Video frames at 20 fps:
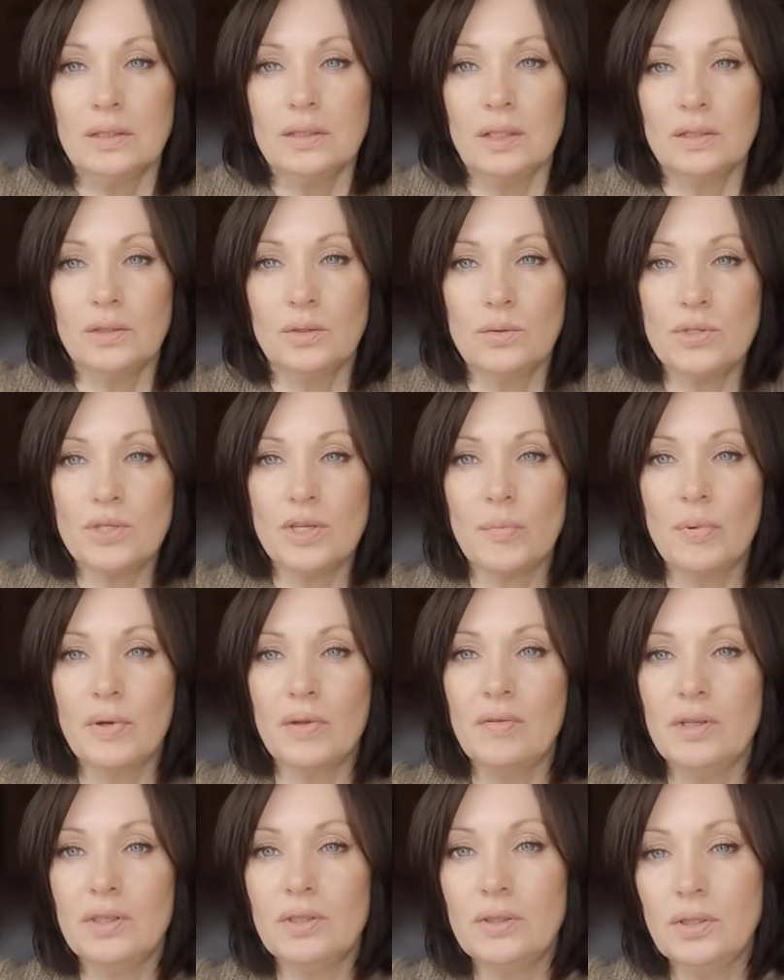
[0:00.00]
Так, друзья,
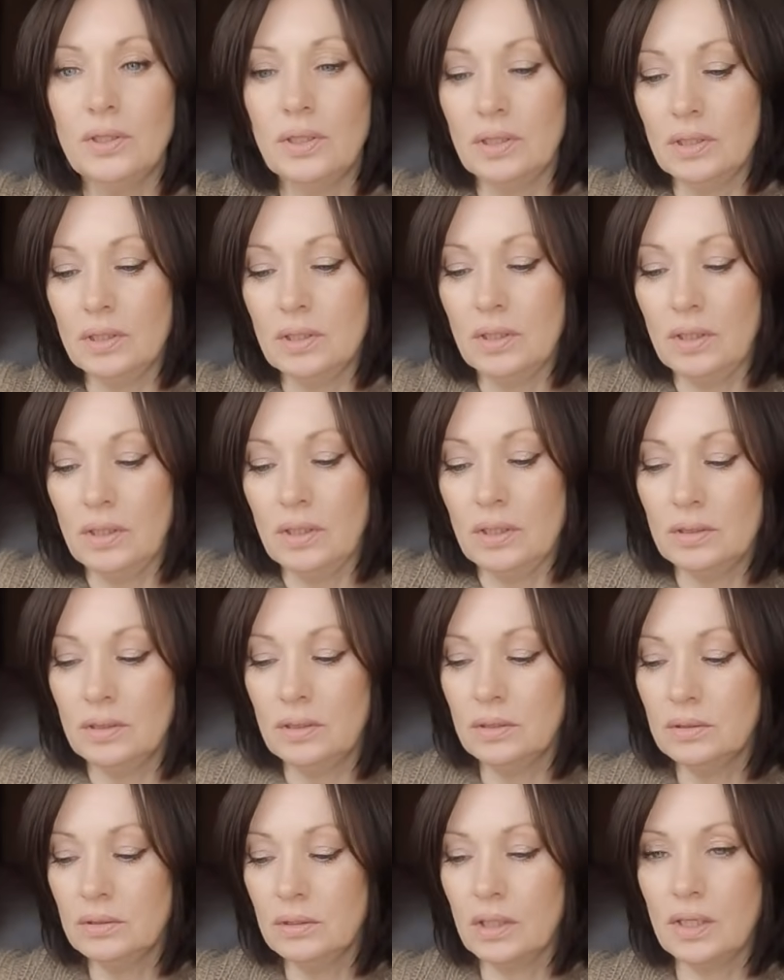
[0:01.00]
привет! И,
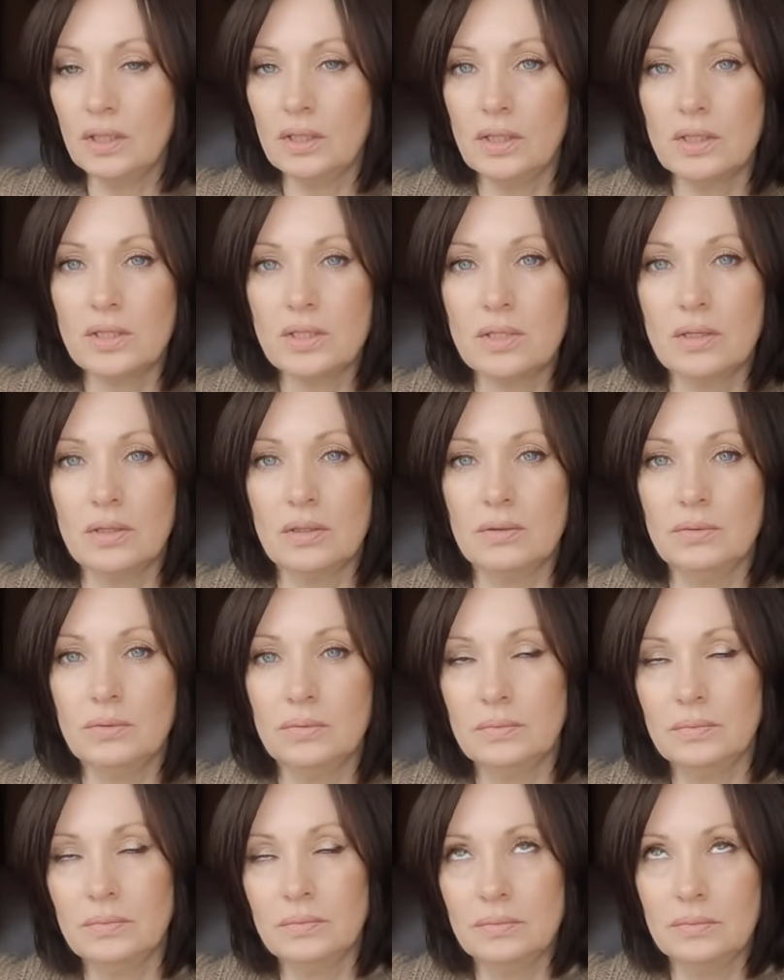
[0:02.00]
наконец-то,
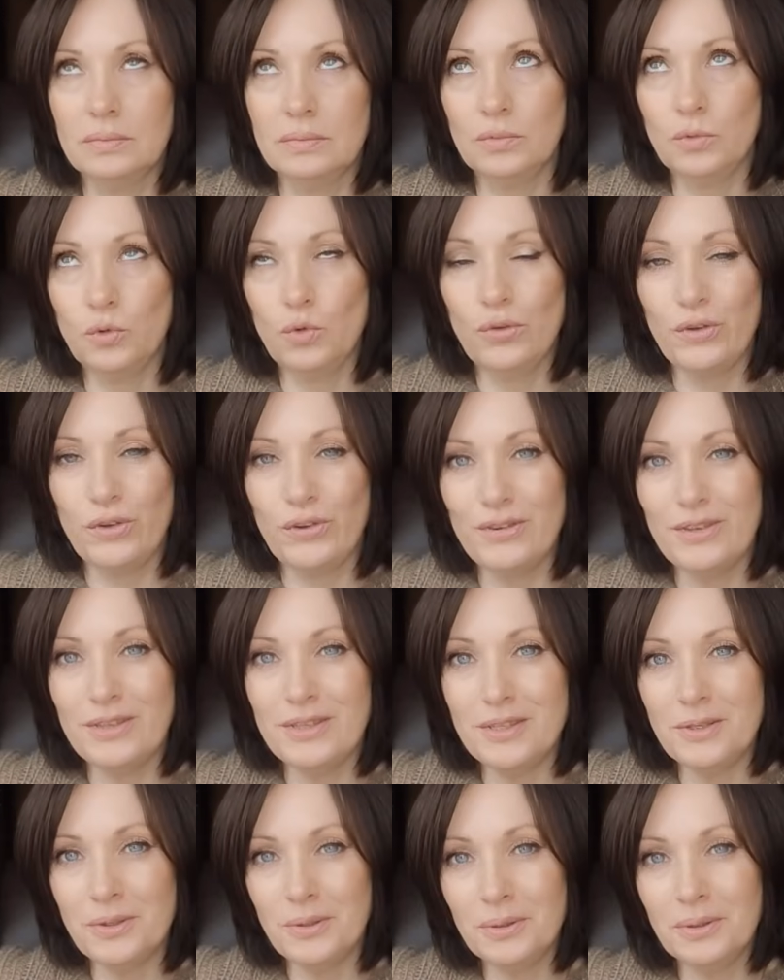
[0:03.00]
новое
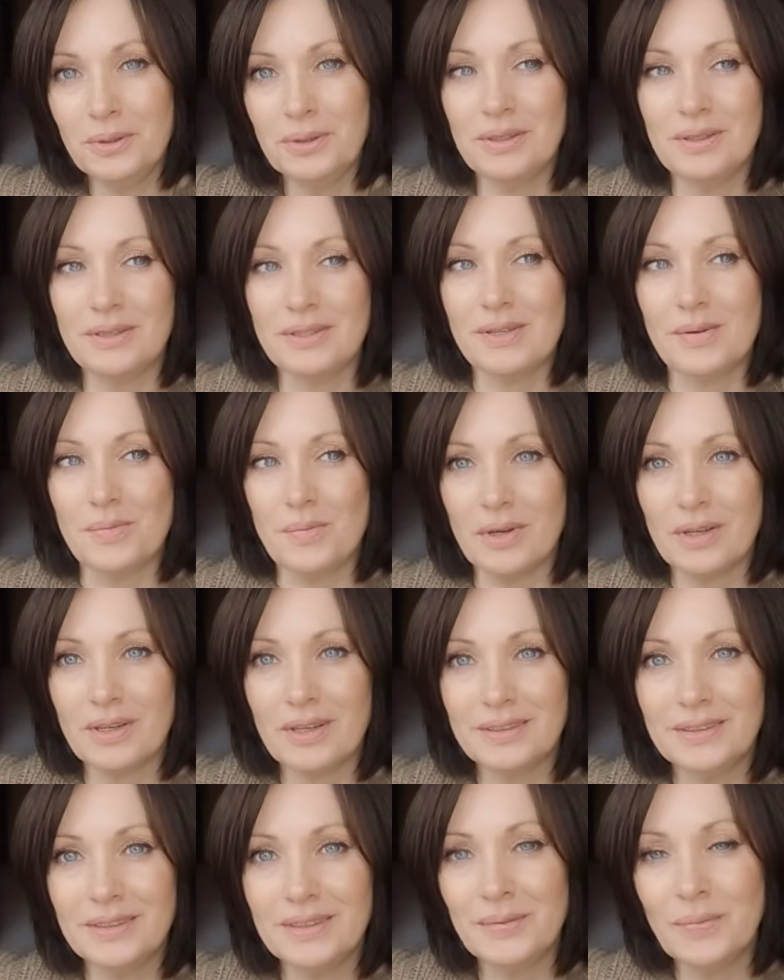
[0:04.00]
видео. Сама
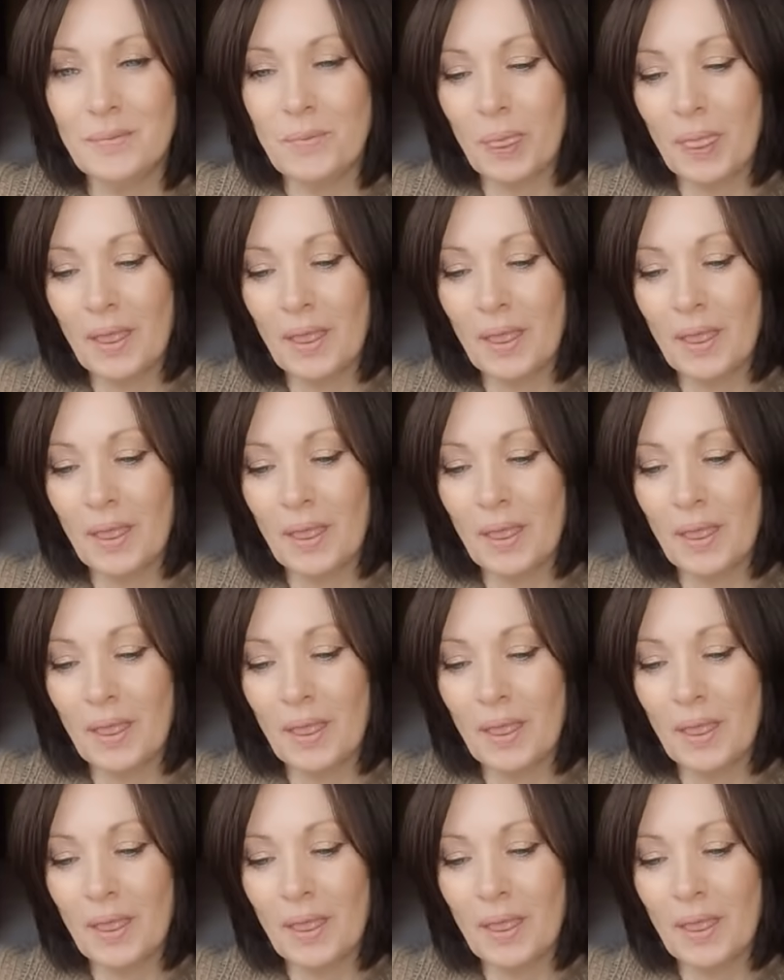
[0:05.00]
рада.